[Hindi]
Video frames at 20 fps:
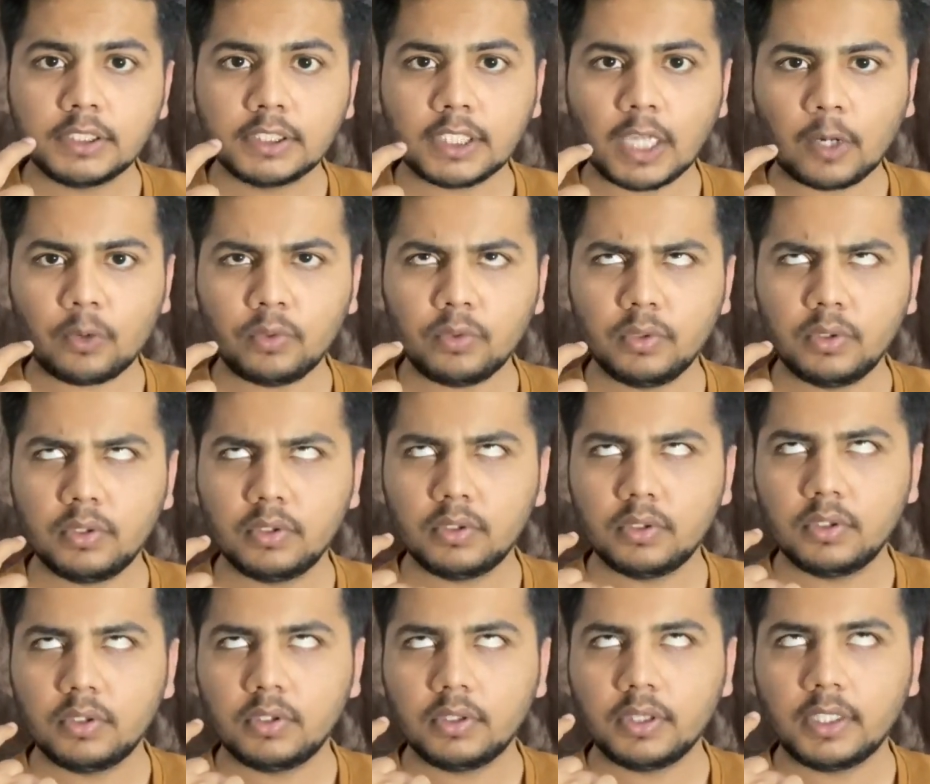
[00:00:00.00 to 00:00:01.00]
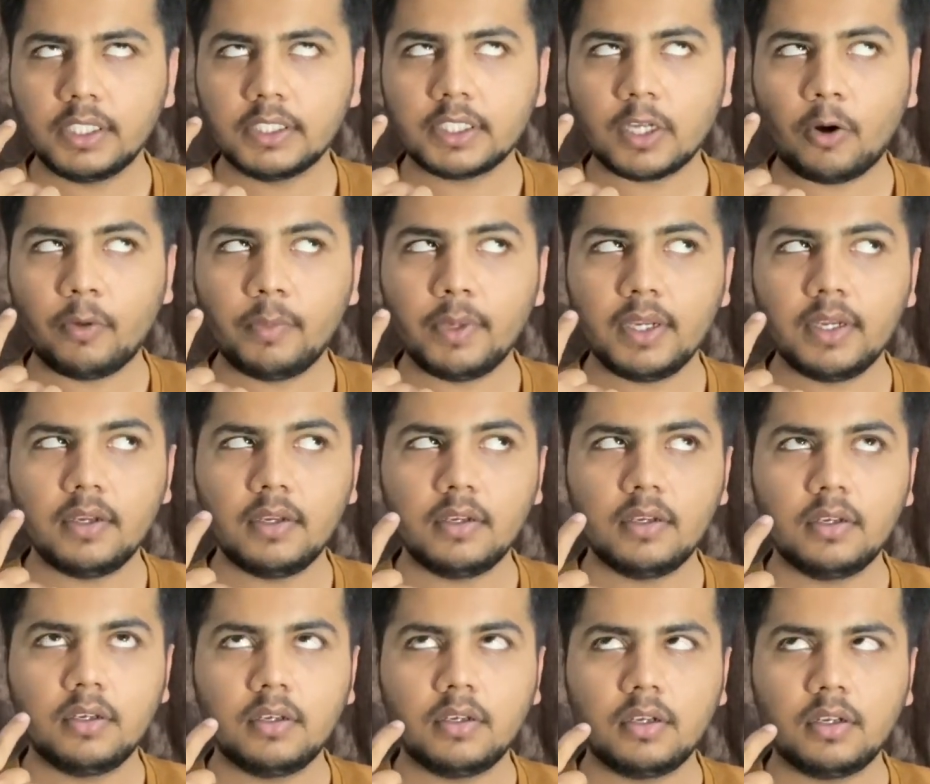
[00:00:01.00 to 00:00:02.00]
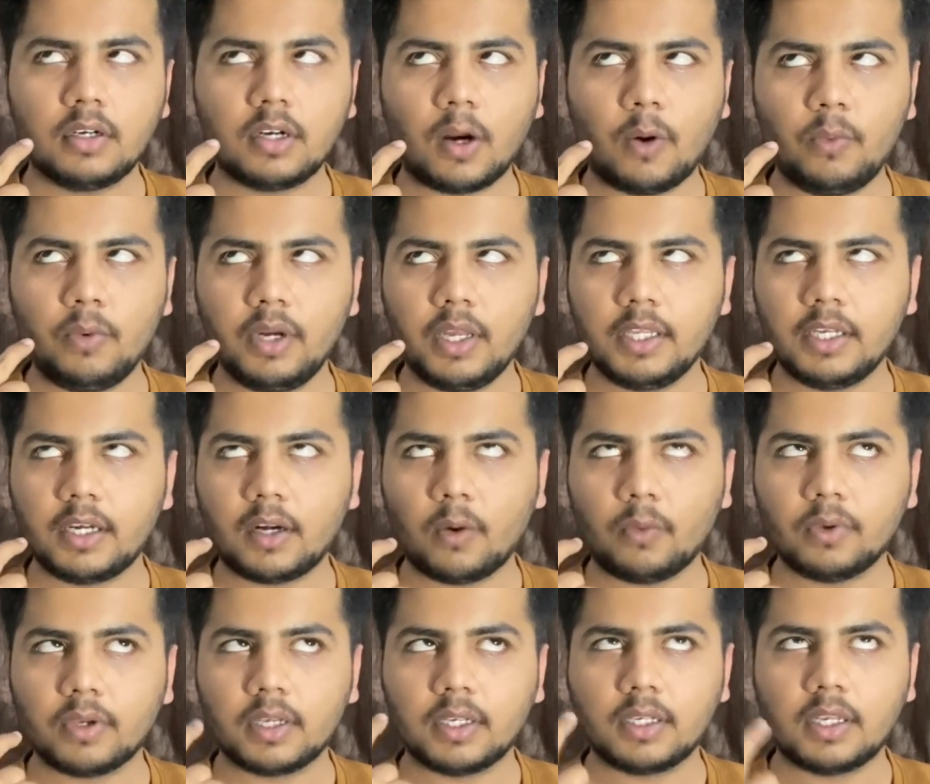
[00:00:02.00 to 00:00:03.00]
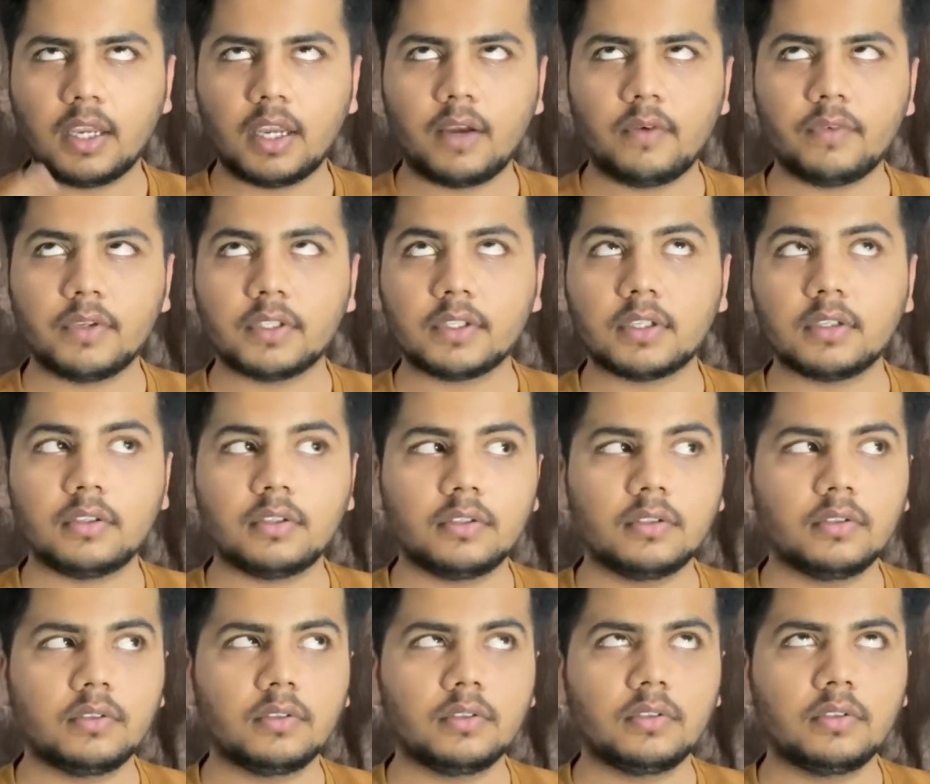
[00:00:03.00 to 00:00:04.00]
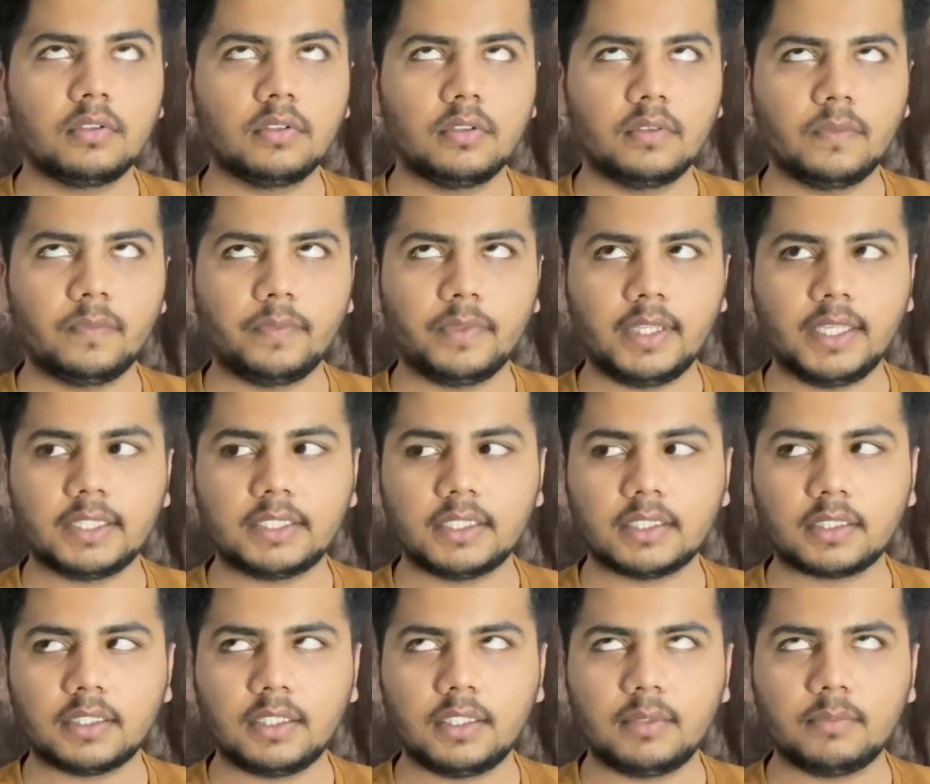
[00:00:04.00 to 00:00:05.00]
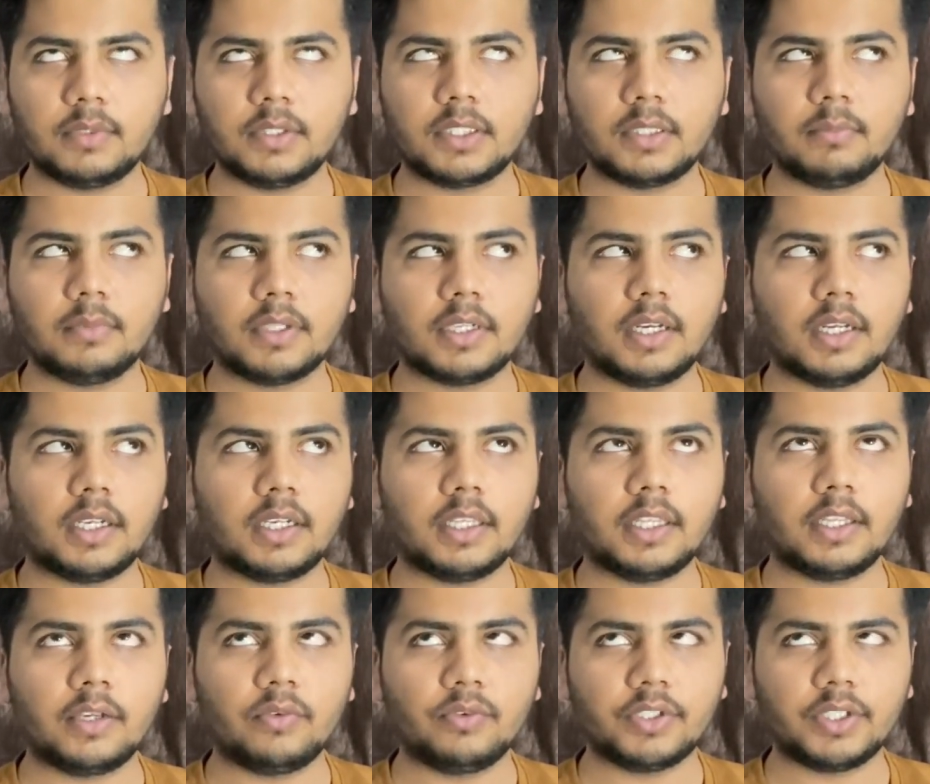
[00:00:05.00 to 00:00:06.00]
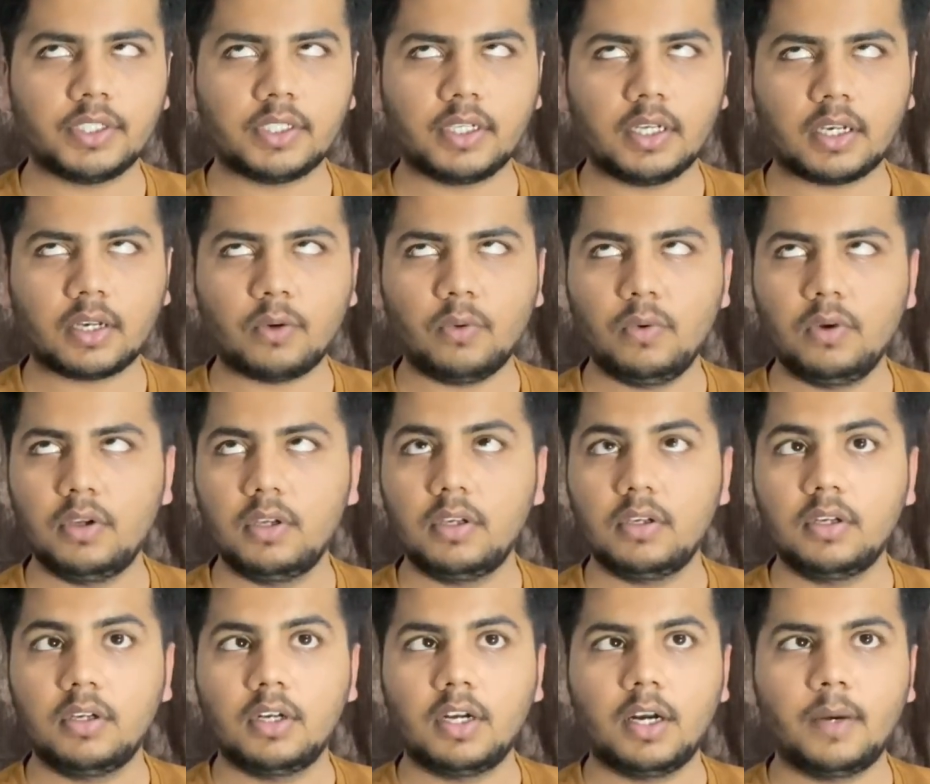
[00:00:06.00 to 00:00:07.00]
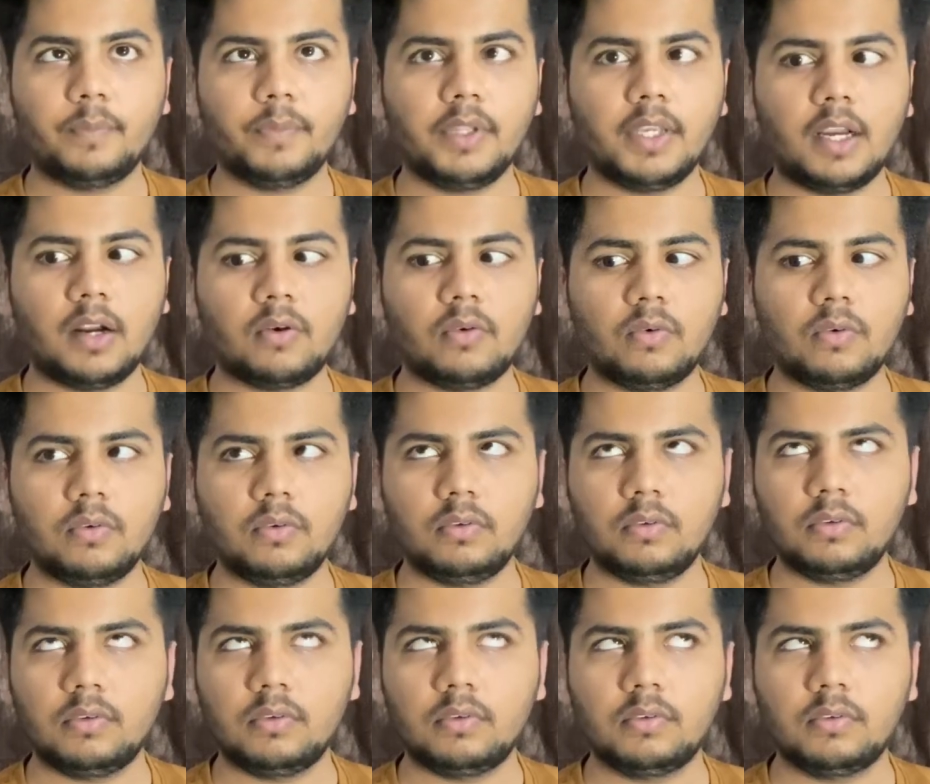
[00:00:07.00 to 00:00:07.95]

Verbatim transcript: चारों दिशाओं में राउंड एंड राउंड करना है हाँ फ्रेंड क्या देख सकते हैं हम जैसे मैं करने की कोशिश कर रहा हूँ अपनी आंखों को